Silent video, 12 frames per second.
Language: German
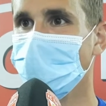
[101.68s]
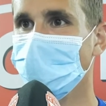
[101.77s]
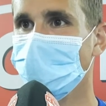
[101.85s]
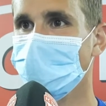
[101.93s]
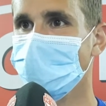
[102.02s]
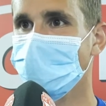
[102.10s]

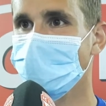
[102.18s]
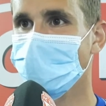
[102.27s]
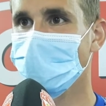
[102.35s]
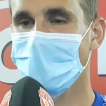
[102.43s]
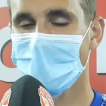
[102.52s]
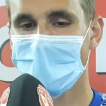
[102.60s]
Stadion
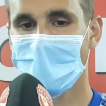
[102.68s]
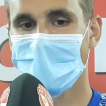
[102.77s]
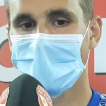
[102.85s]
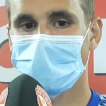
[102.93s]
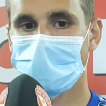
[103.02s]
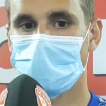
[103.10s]
waren,
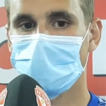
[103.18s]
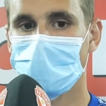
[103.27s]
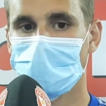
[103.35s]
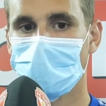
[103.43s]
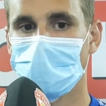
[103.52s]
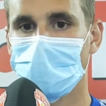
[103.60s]
dass
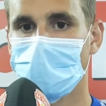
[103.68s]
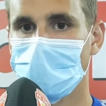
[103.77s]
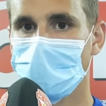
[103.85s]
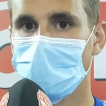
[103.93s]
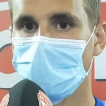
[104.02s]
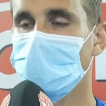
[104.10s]
wir
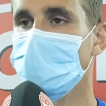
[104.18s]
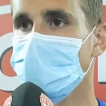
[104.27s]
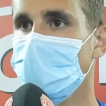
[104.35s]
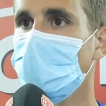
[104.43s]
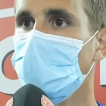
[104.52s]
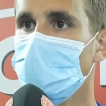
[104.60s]
äh, ihnen einen
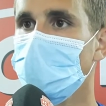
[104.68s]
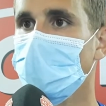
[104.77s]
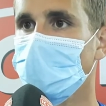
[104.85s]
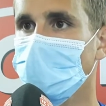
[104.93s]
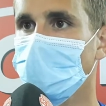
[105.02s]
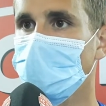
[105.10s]
Sieg schenken